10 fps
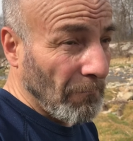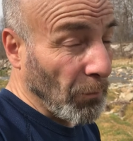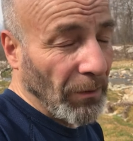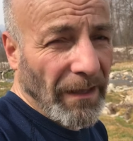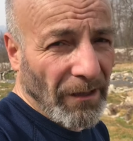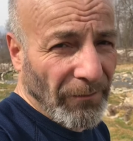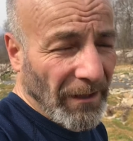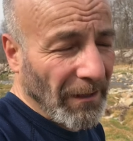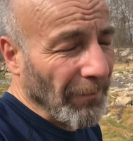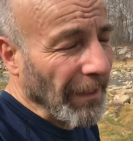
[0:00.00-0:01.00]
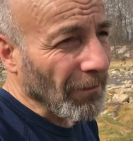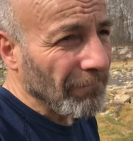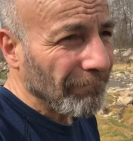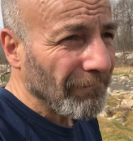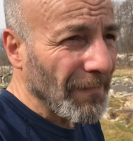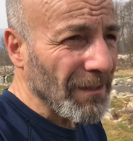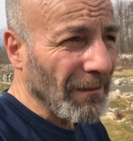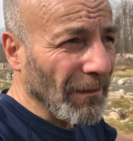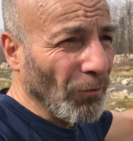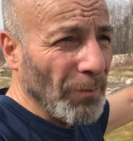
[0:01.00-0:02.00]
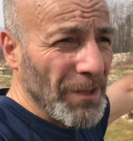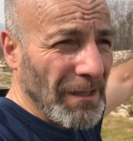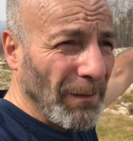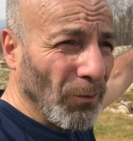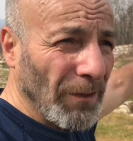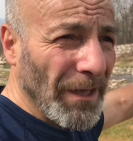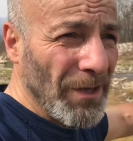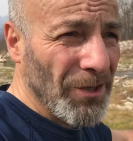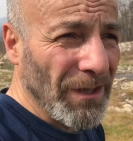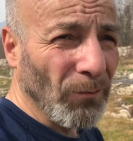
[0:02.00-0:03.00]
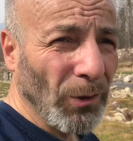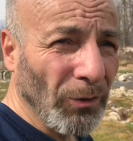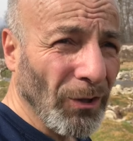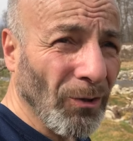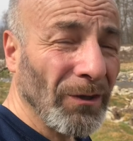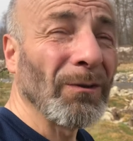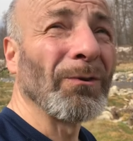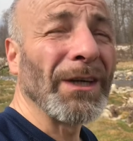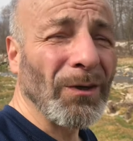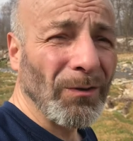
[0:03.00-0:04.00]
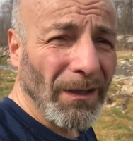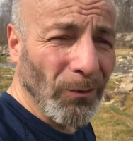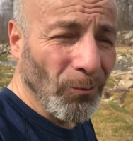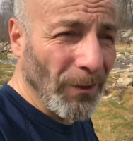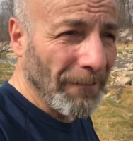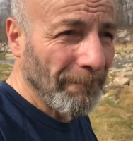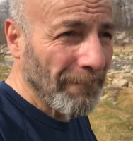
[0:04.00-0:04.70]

potrei anche farne meno d'estate andavo a pescare in montagna scendevo le due di notte col chiaro della luna